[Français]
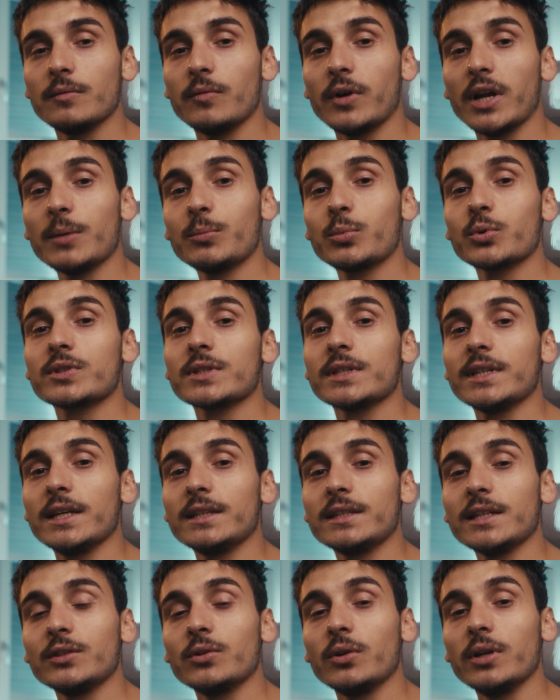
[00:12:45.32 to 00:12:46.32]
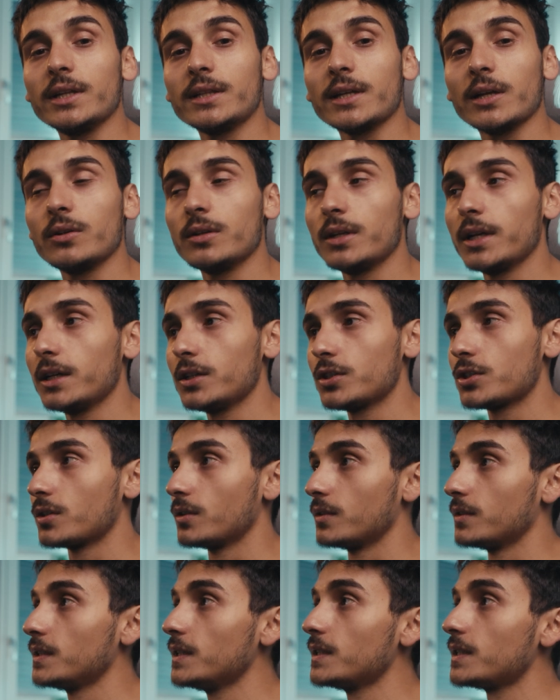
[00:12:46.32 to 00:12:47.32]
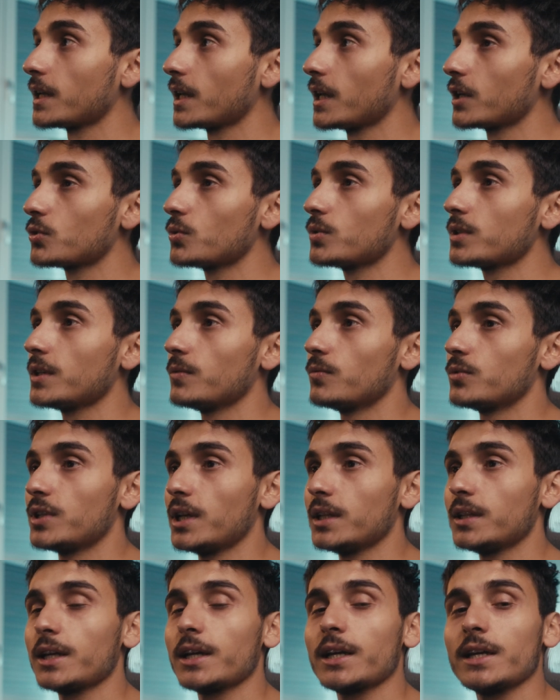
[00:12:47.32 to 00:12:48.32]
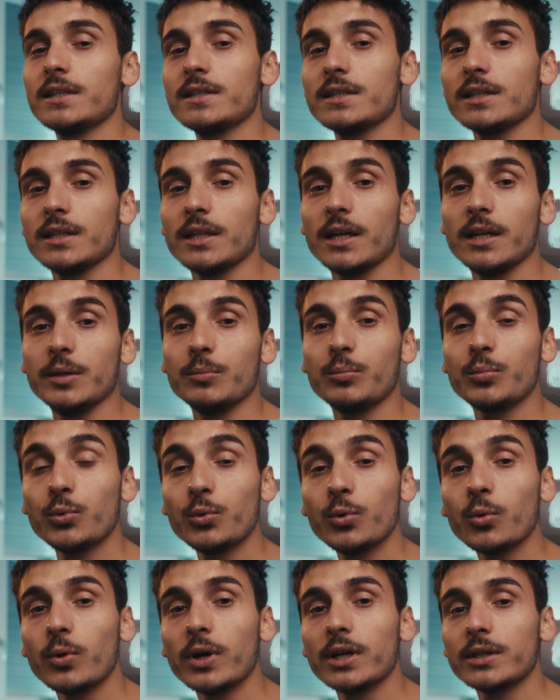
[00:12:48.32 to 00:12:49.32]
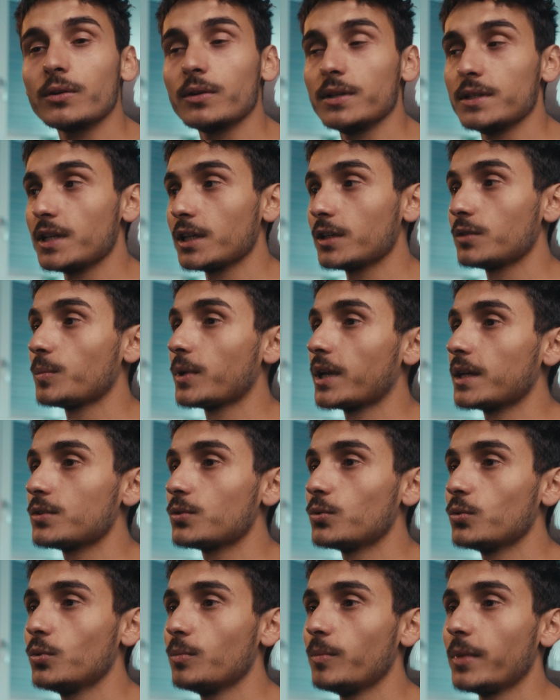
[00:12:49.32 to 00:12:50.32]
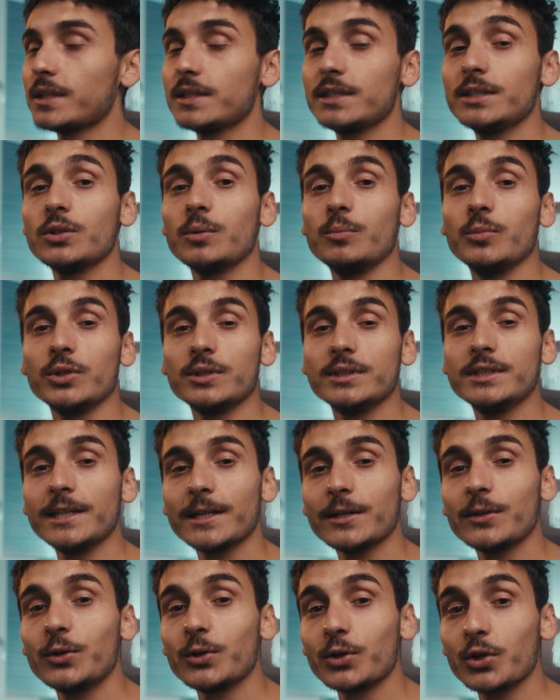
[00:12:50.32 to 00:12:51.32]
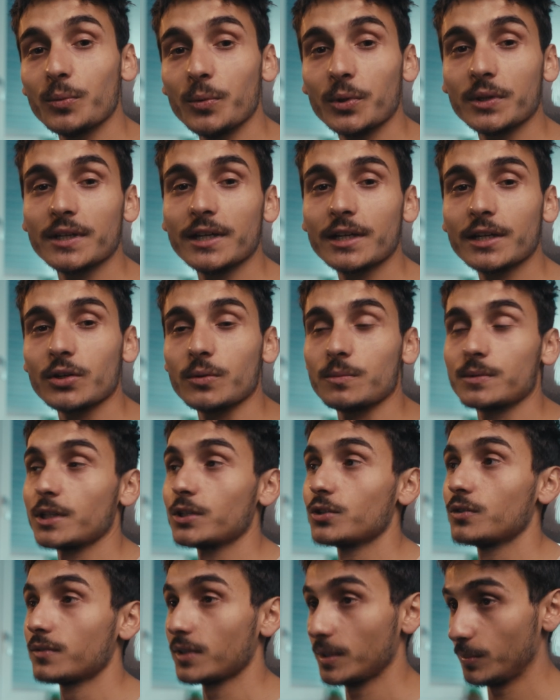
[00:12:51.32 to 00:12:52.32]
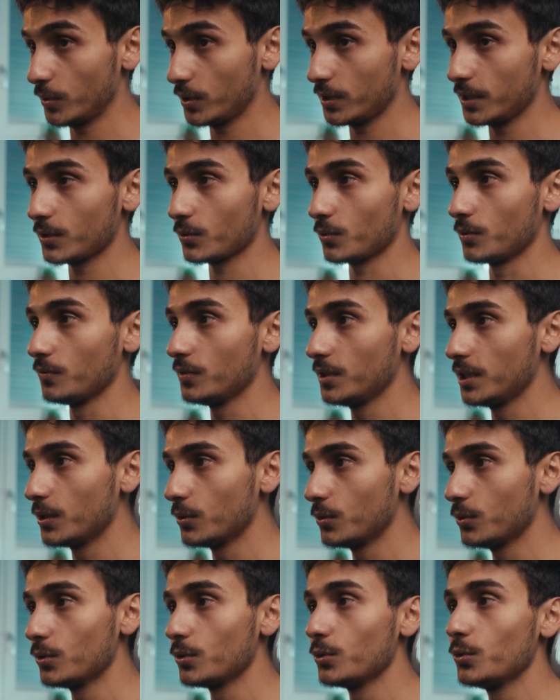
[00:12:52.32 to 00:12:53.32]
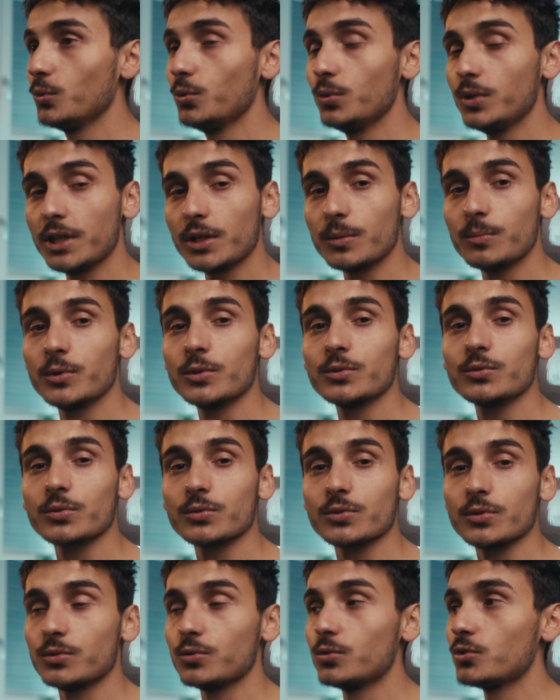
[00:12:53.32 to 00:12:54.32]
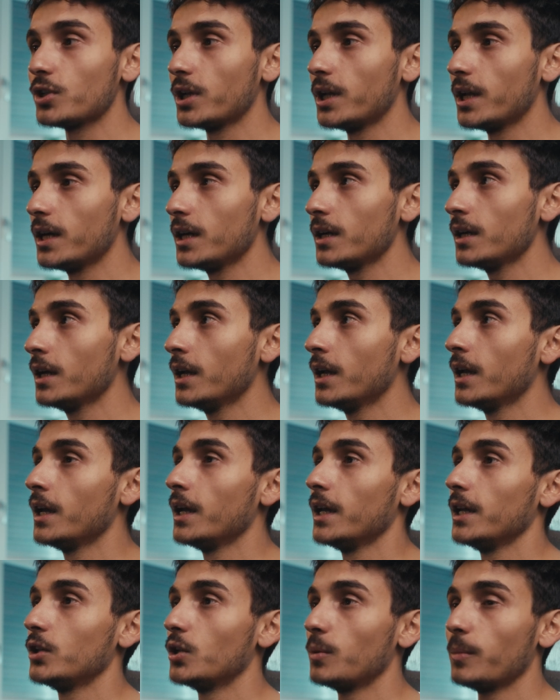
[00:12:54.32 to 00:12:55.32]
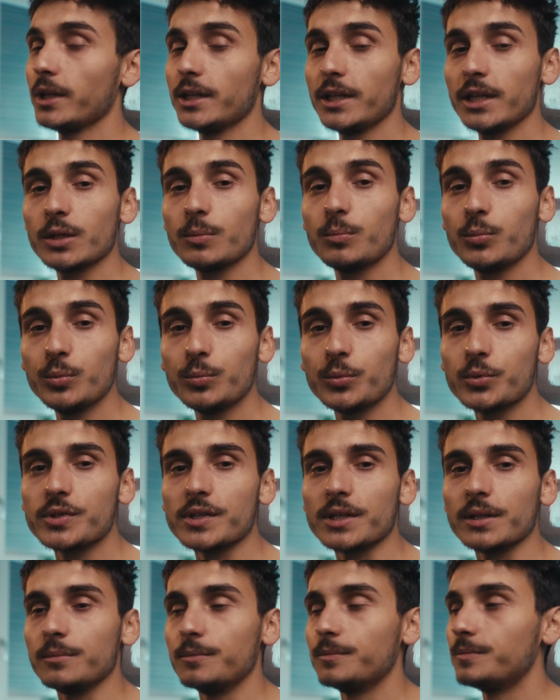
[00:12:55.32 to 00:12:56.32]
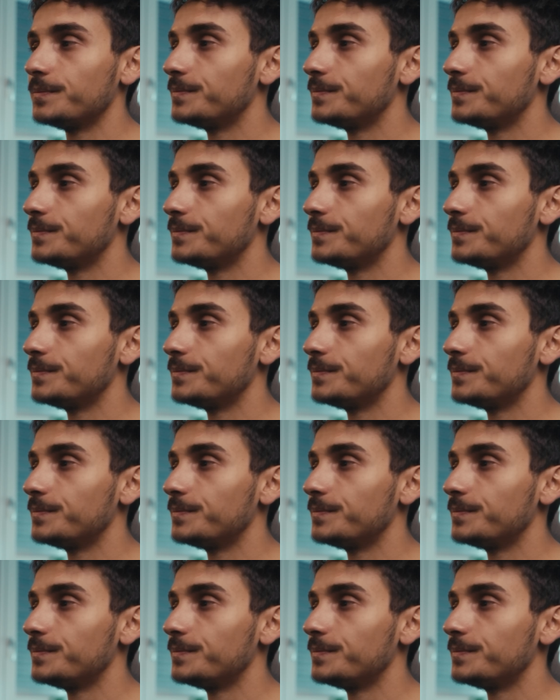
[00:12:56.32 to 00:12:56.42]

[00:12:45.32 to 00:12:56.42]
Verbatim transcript: Voilà pour ce qui était de l'étalonnage. Si c'est quelque chose qui vous intéresse et d'aller plus loin dans les explications, merci de me le dire en commentaire, comme ça je ferai peut-être une vidéo uniquement sur ce sujet-là et de manière plus poussée.